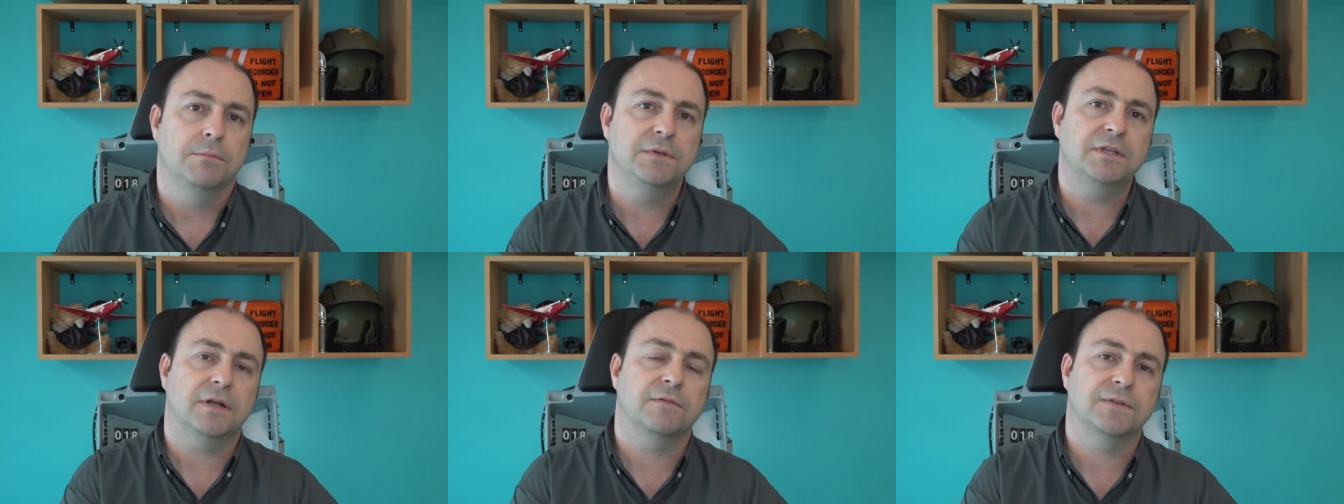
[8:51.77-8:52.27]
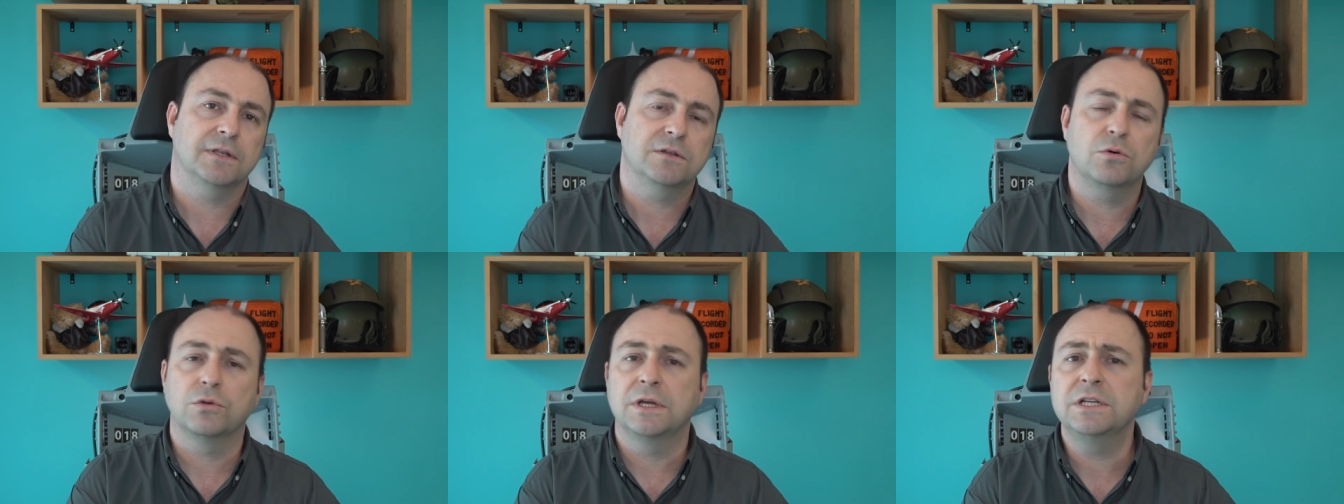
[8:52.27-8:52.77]
Bir taraftan
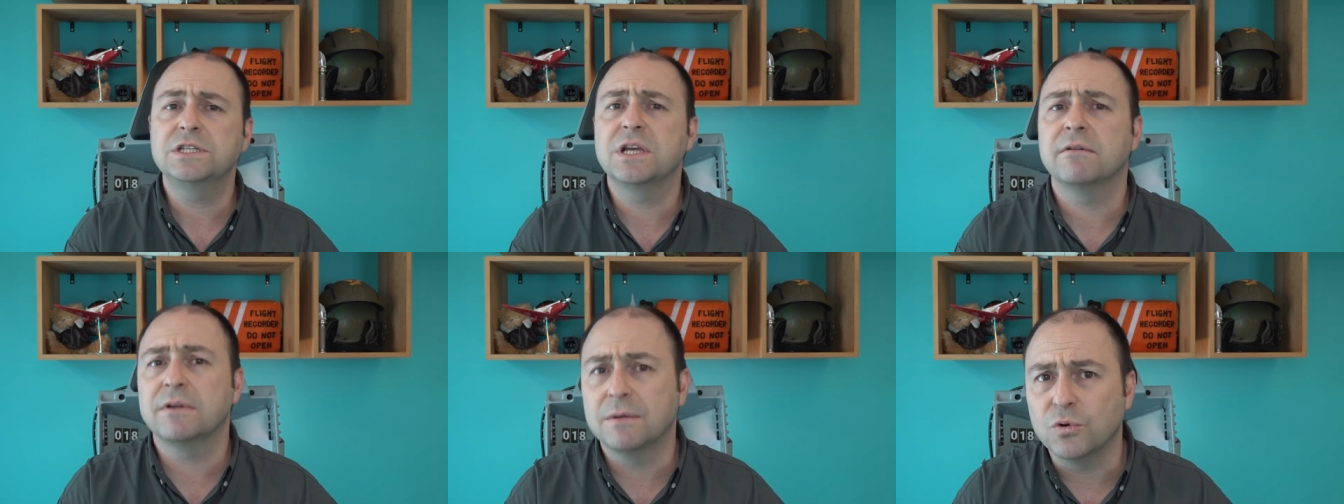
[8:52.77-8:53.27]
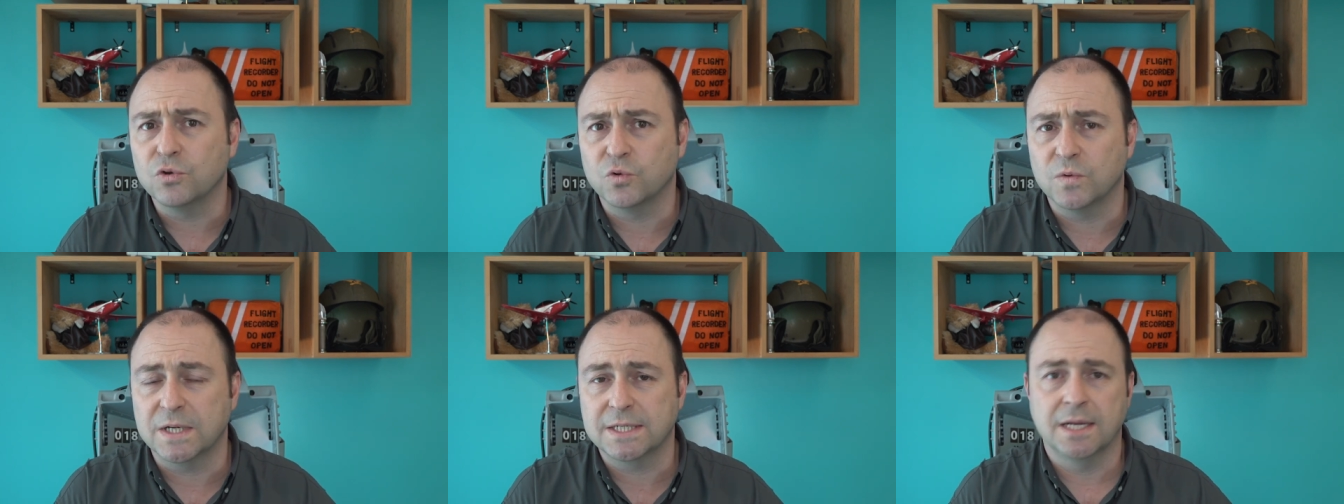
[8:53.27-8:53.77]
da olayın çevre
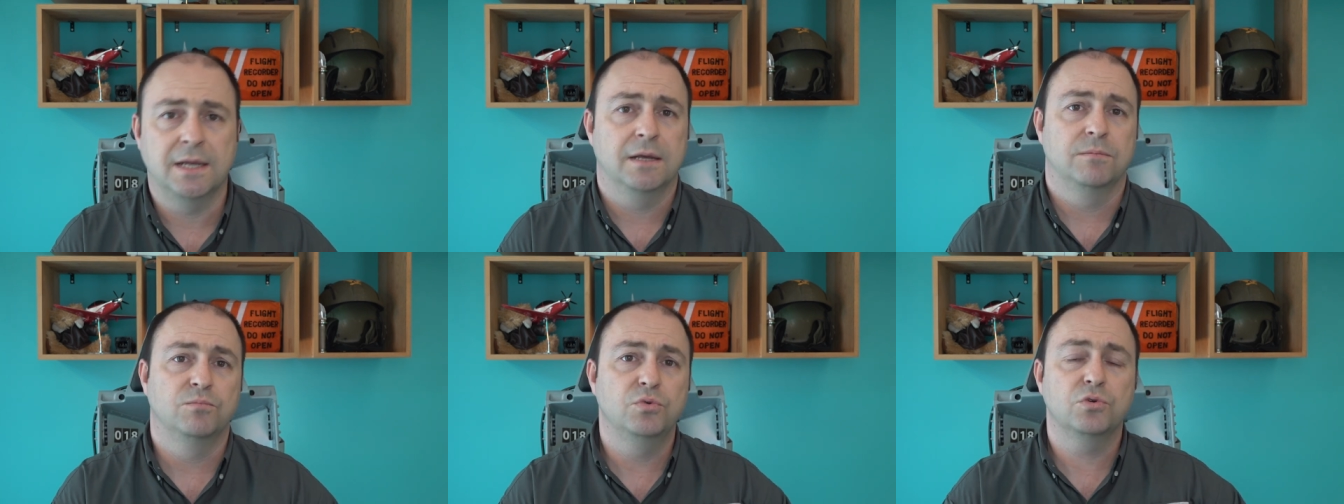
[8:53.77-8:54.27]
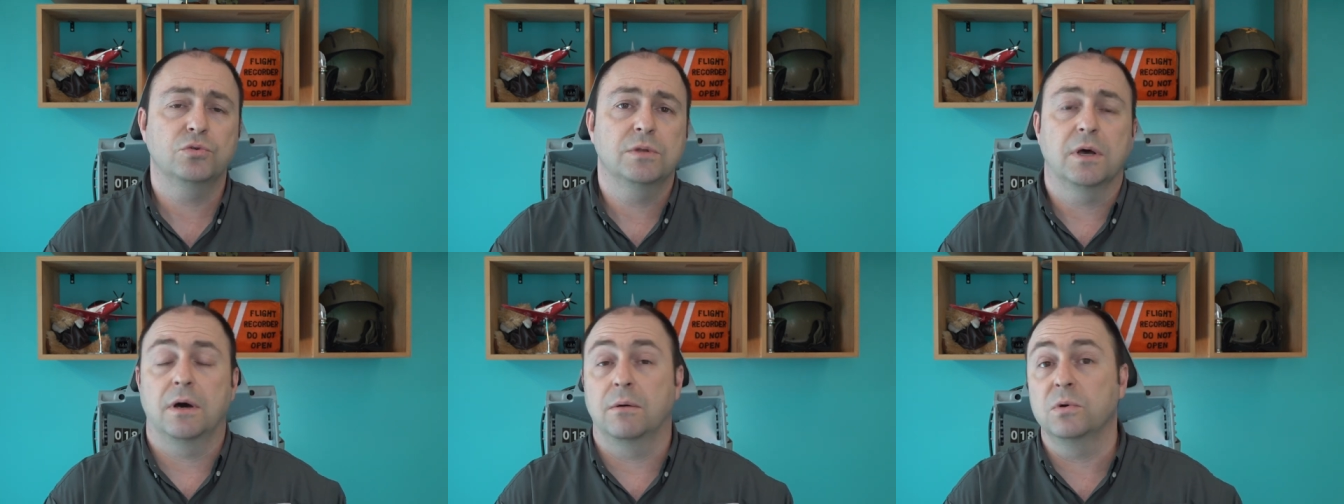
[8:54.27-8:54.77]
boyutu var. Bugün
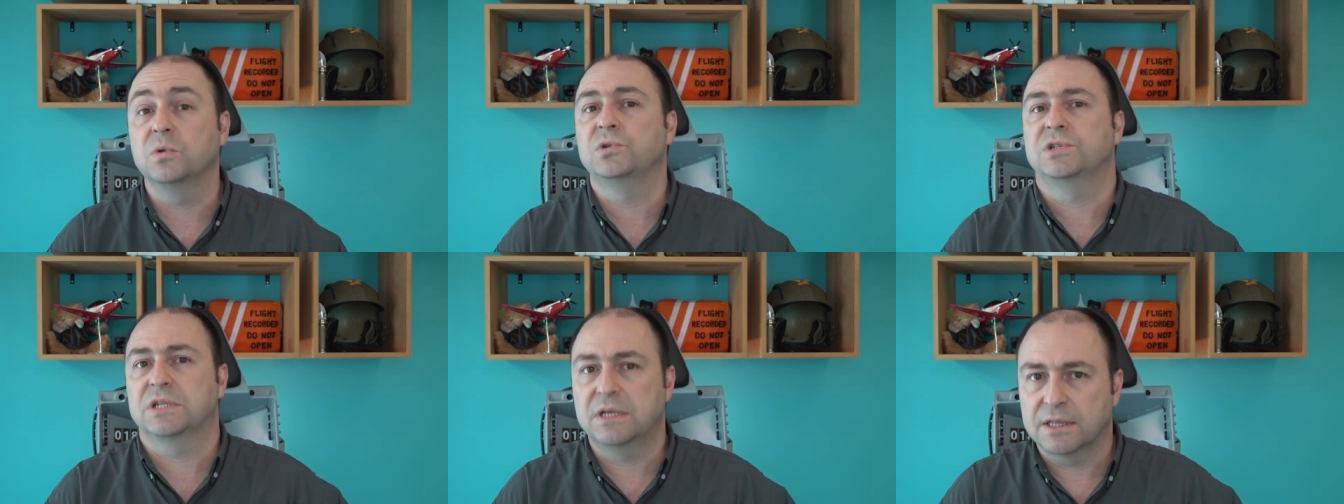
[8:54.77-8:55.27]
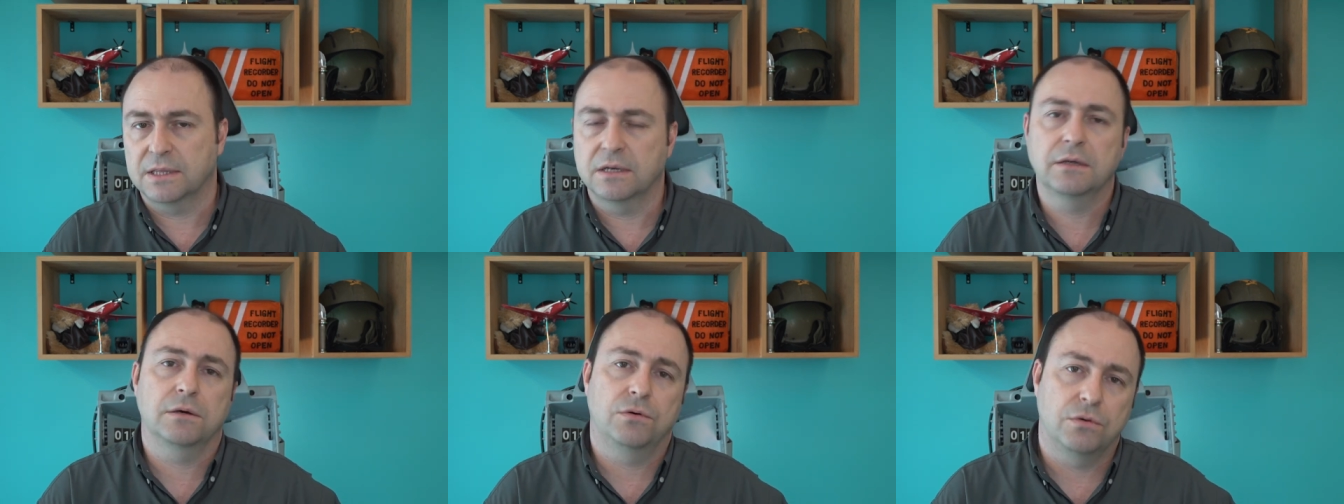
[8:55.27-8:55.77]
havayolu
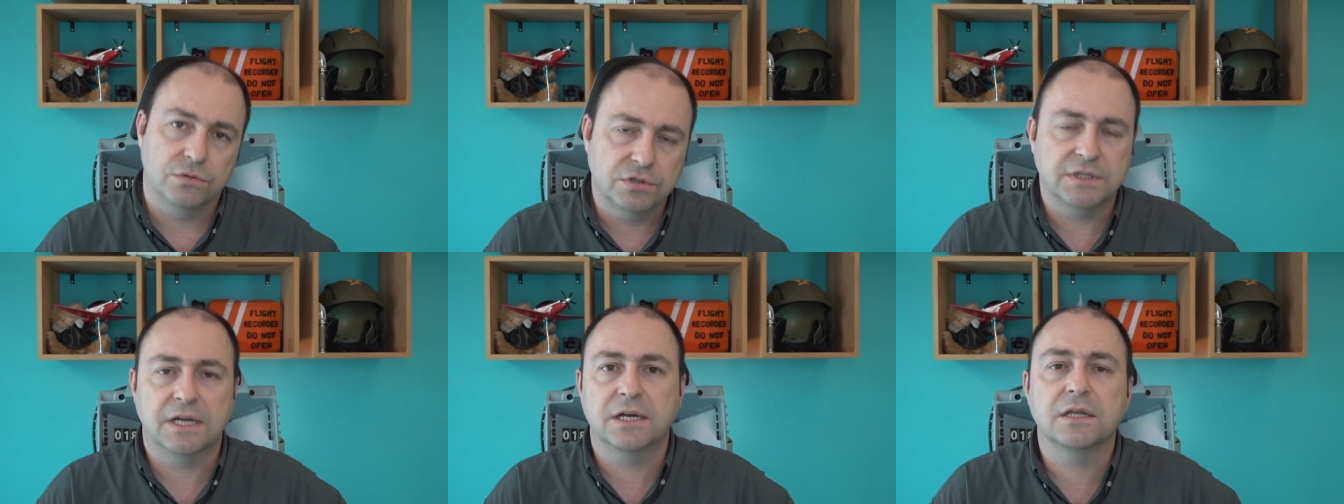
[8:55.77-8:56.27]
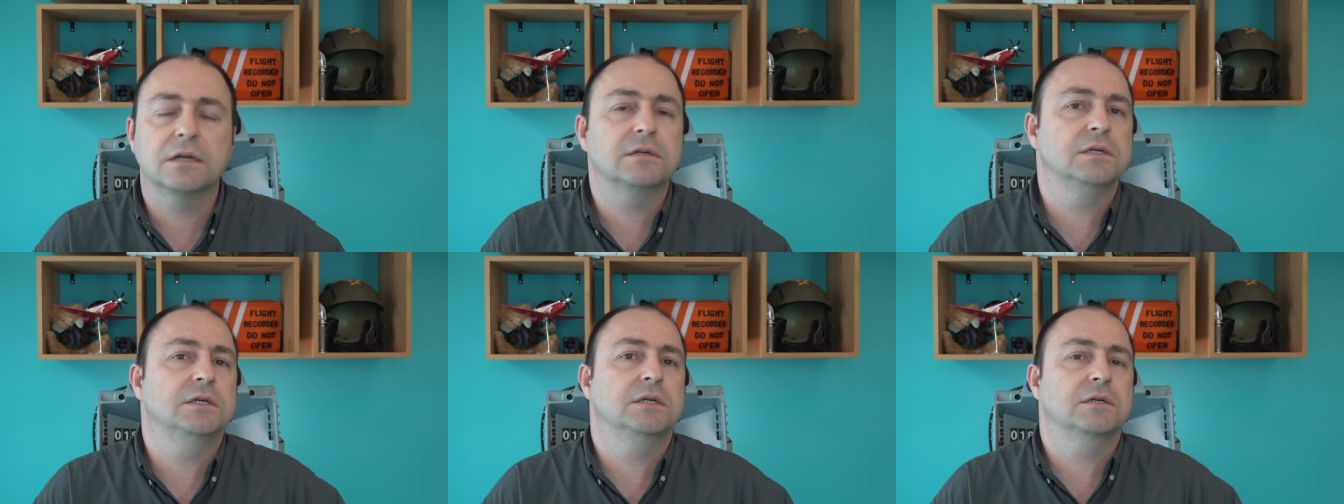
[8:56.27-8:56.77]
şirketleri hoş ne kadar
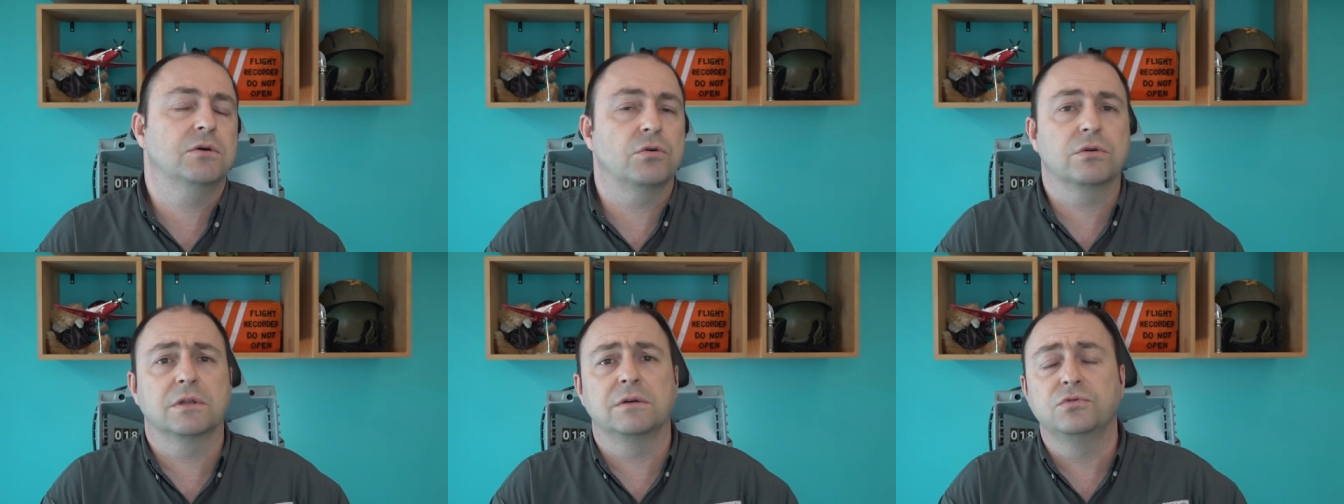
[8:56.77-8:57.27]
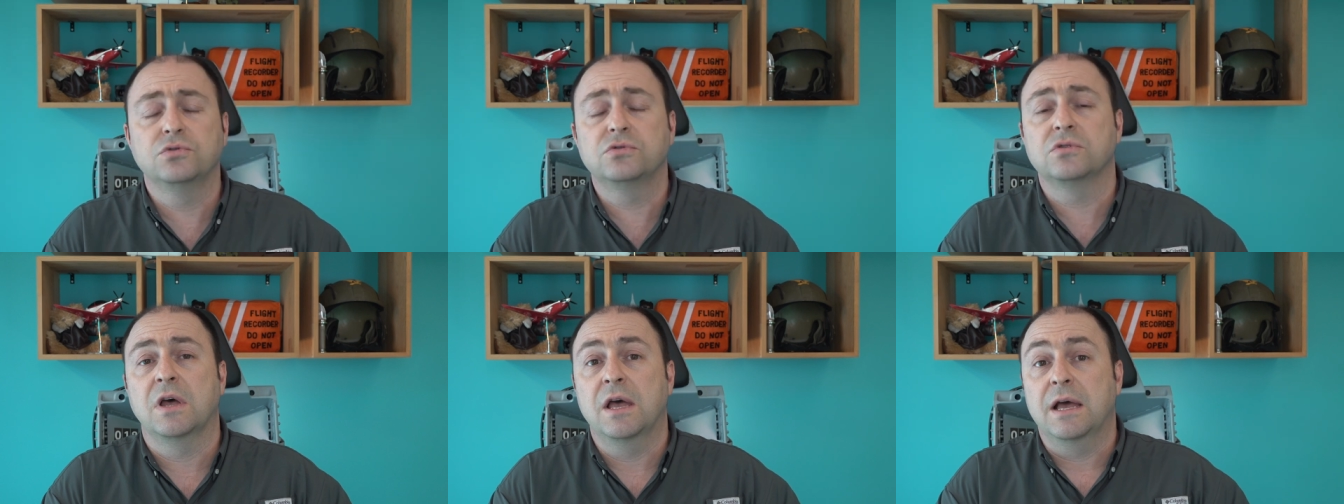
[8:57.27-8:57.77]
e,
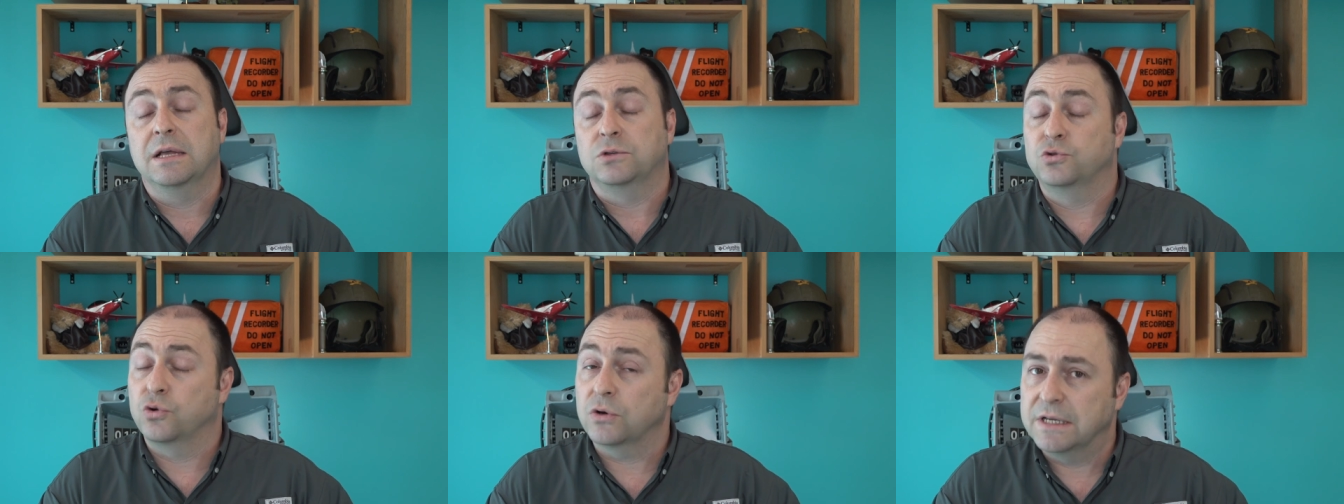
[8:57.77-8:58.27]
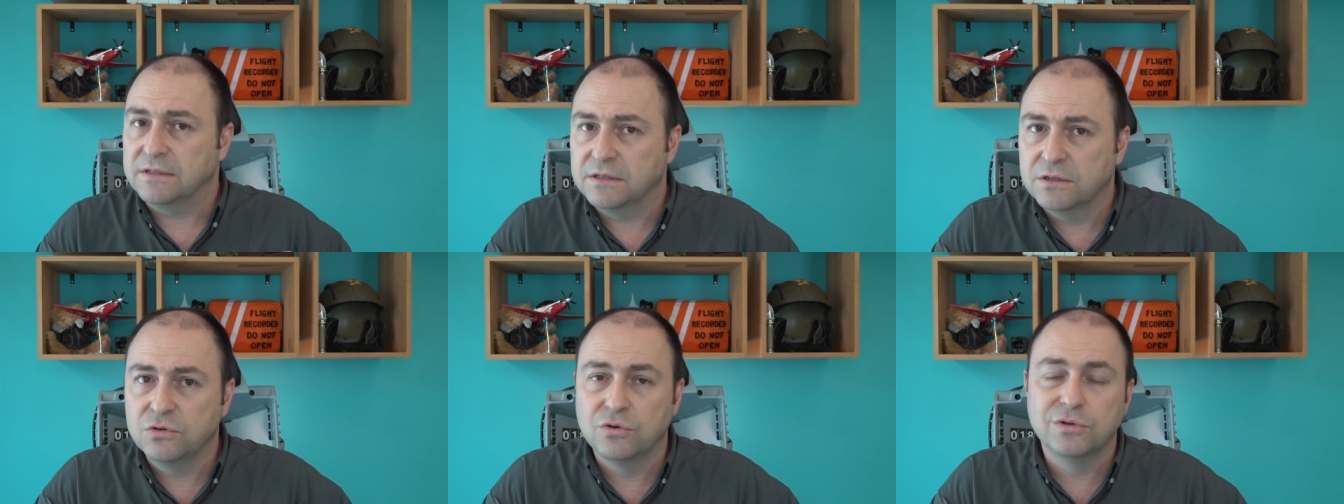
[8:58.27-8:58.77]
koronavirüs çok
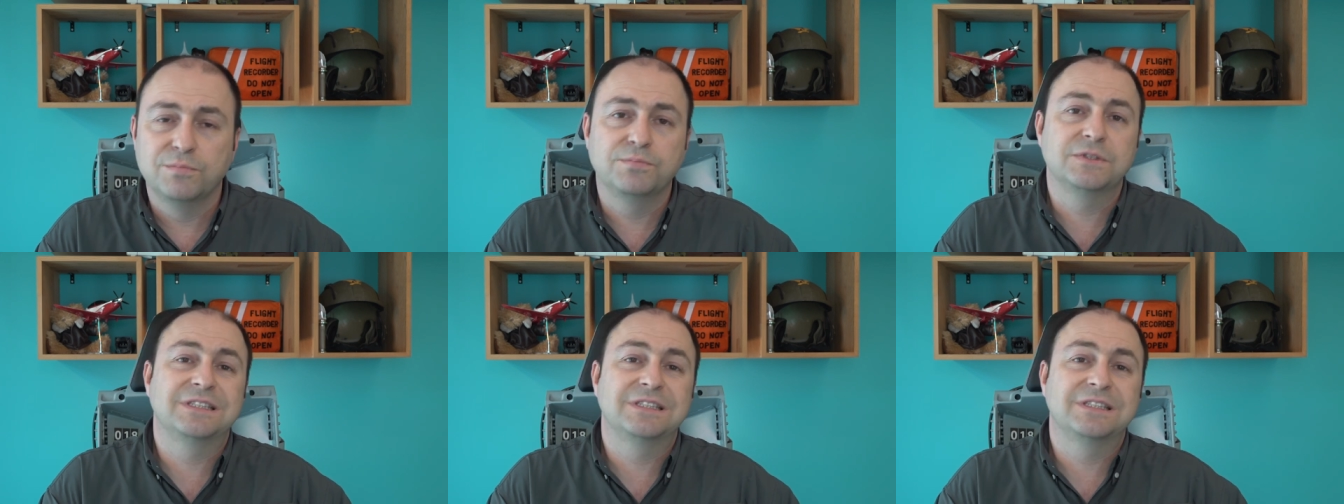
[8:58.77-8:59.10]
etkili olup